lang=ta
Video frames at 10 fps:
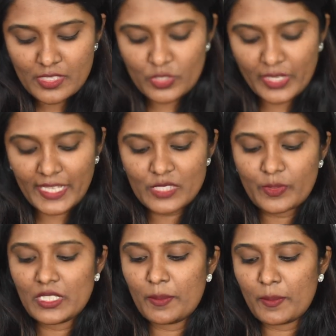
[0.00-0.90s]
ஸோ நெக்ஸ்ட்
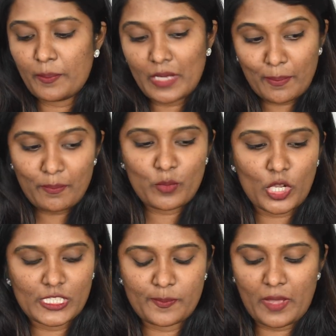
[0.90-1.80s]
வந்து நம்ம ப்ளம்
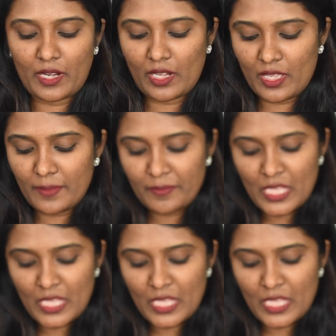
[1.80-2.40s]
பாக்ஸ் பார்க்கலாம்